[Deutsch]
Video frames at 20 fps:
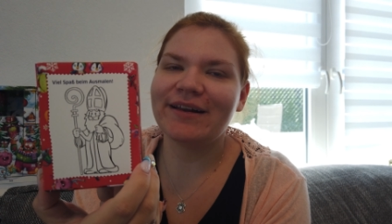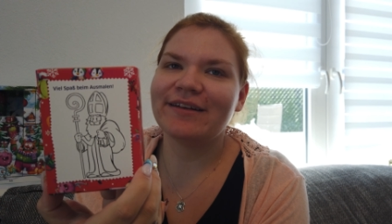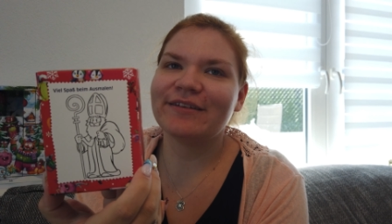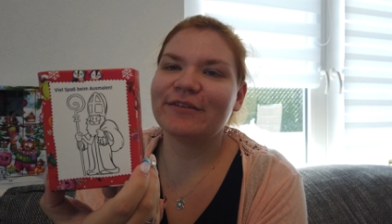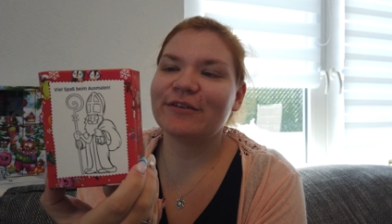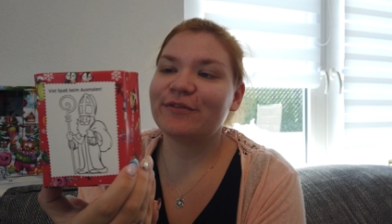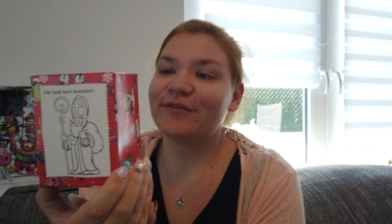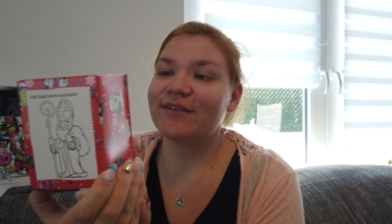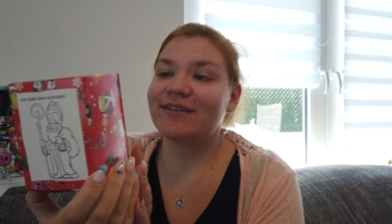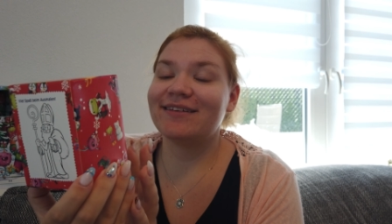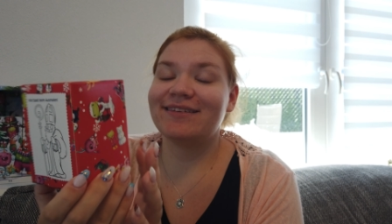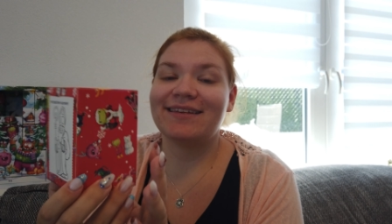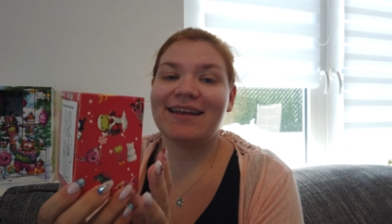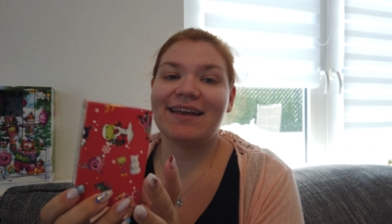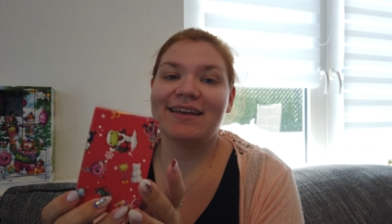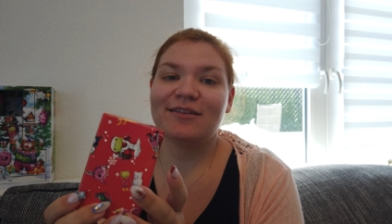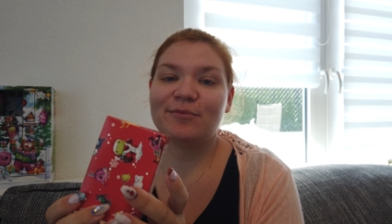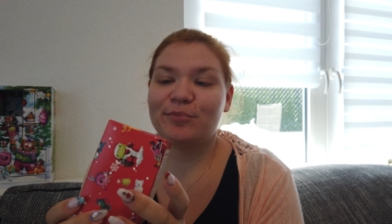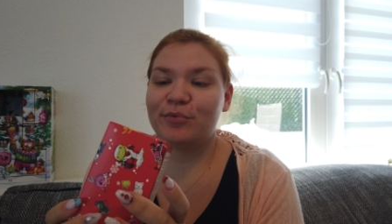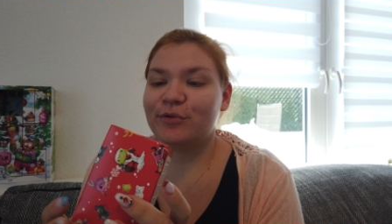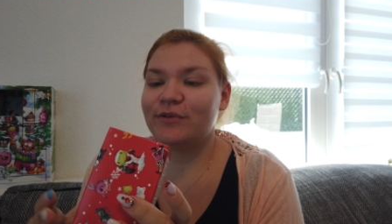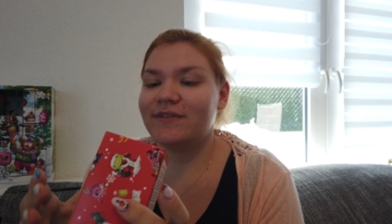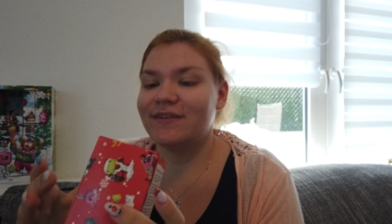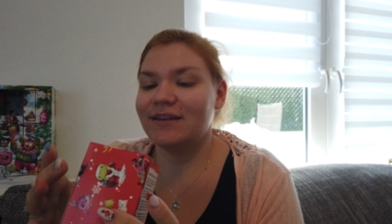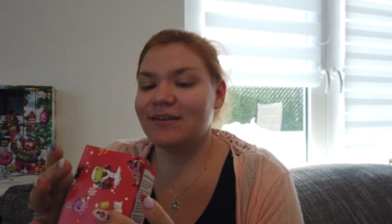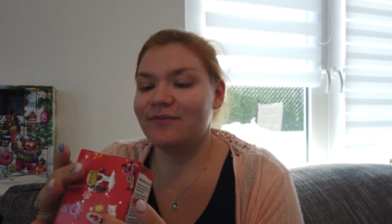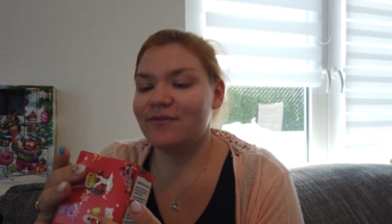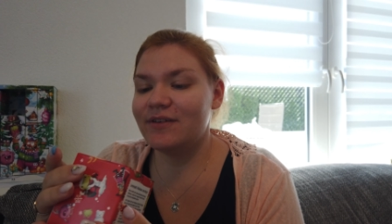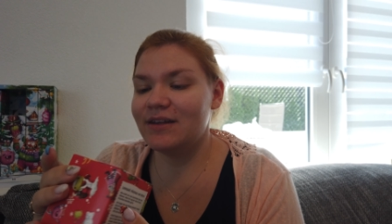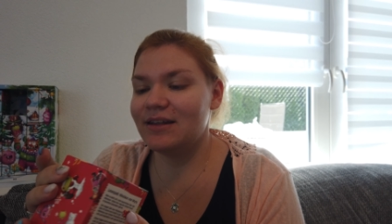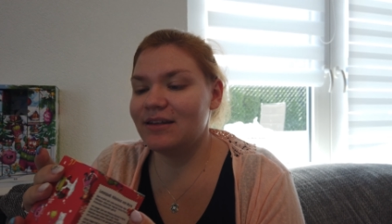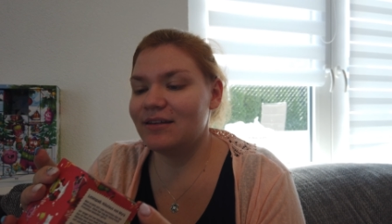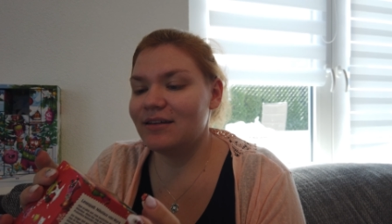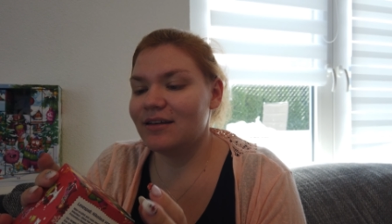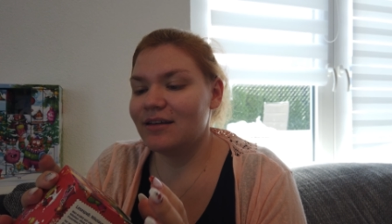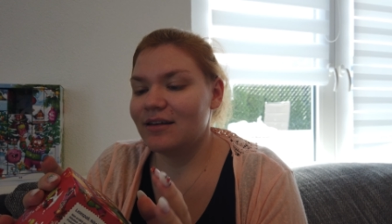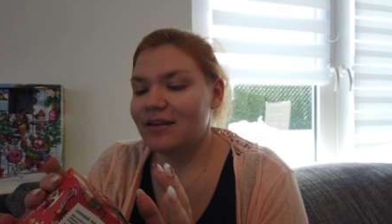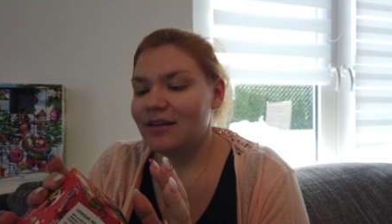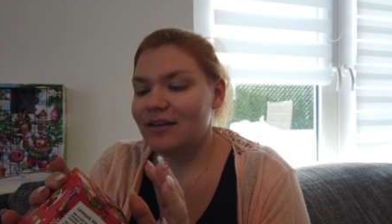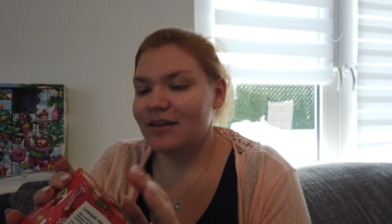Also ich finde es echt putzig, wie
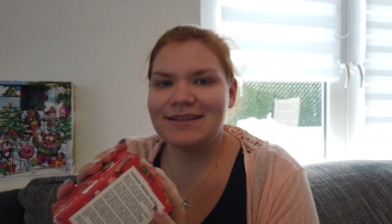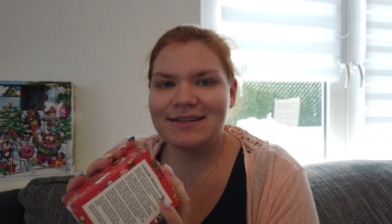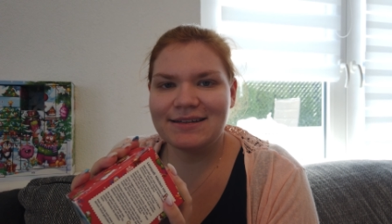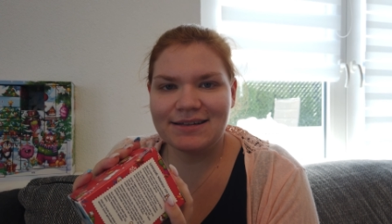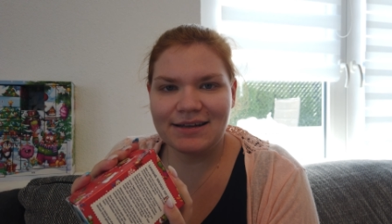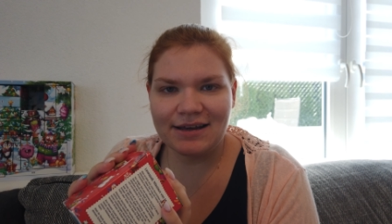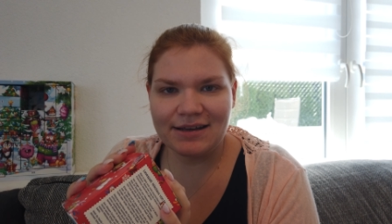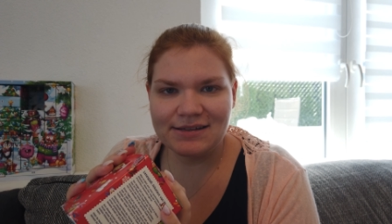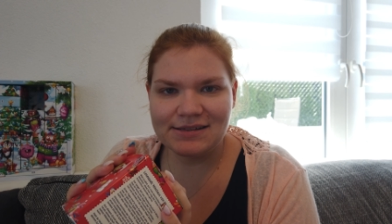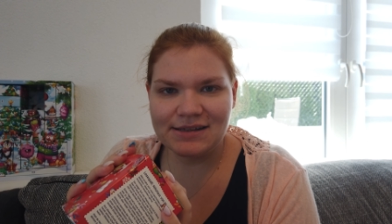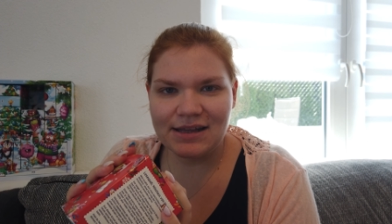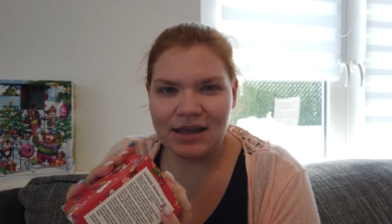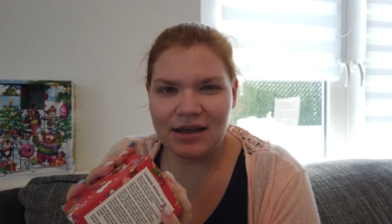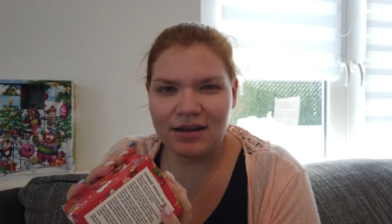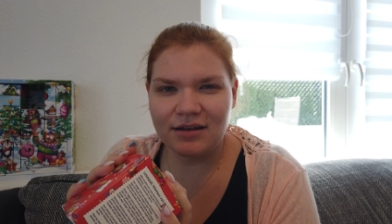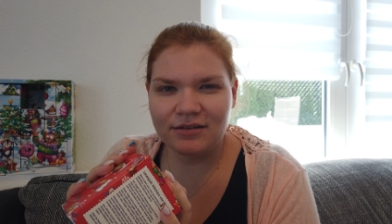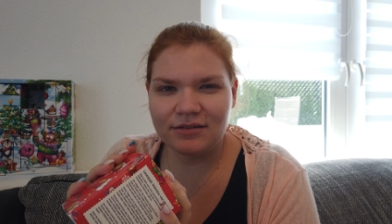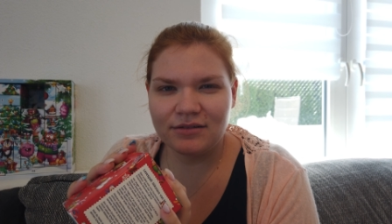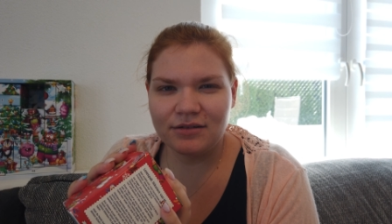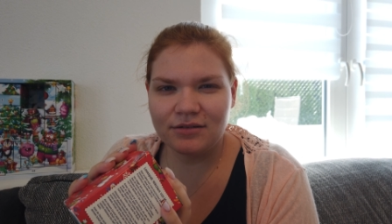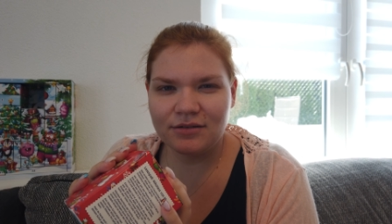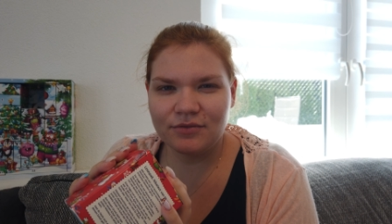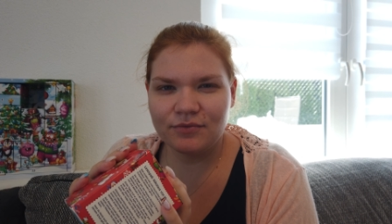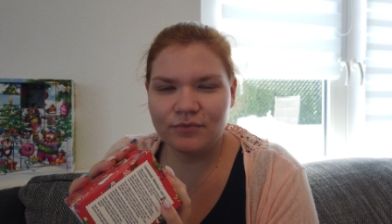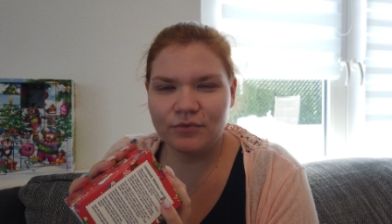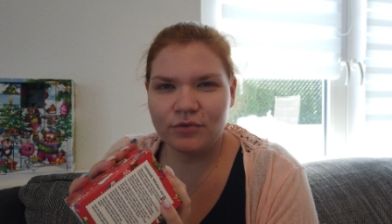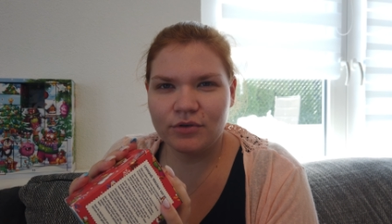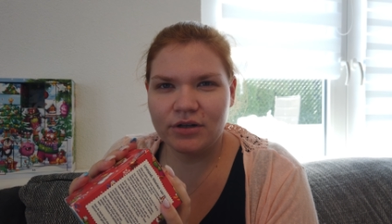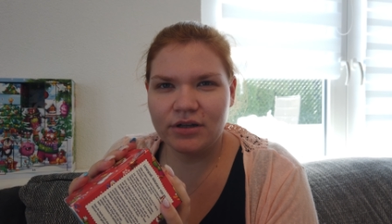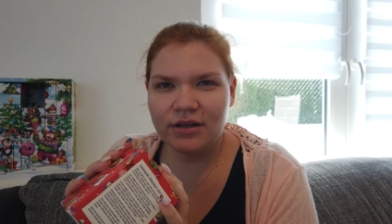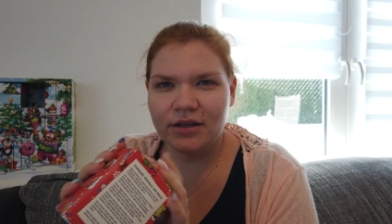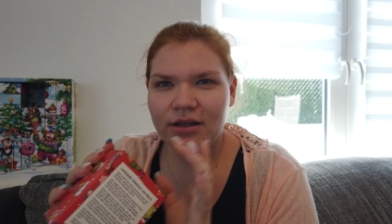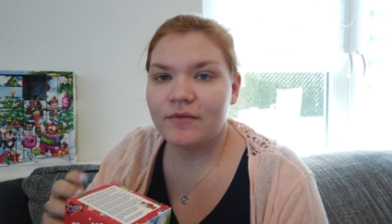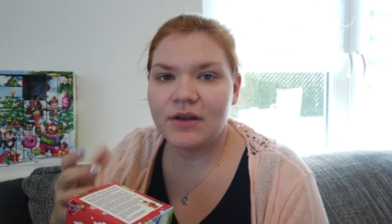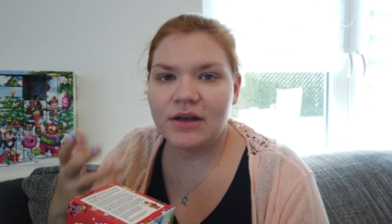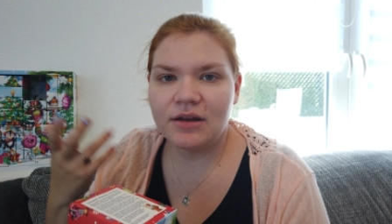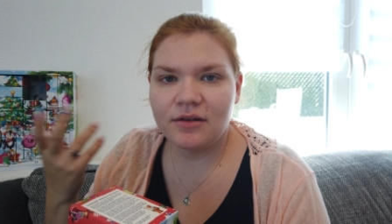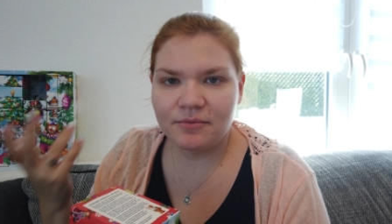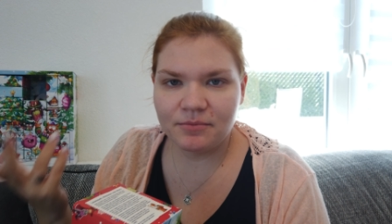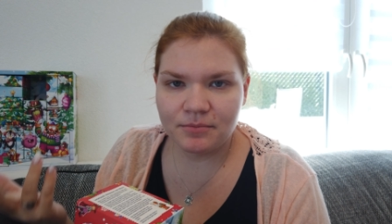Details geachtet wurde.
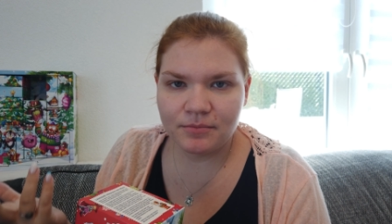Wenn er